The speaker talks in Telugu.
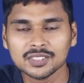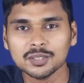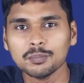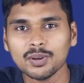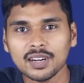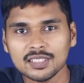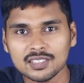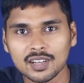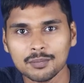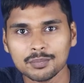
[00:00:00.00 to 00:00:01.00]
సింపుల్
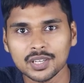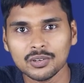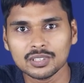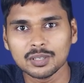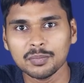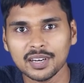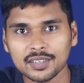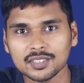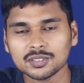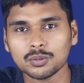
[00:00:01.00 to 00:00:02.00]
ఎనర్జీ కంపెనీ వాళ్ళు తమ
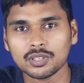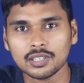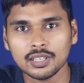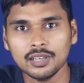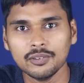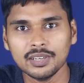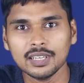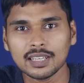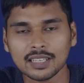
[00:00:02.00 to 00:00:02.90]
ఎలక్ట్రిక్ స్కూటర్ డెలివరీని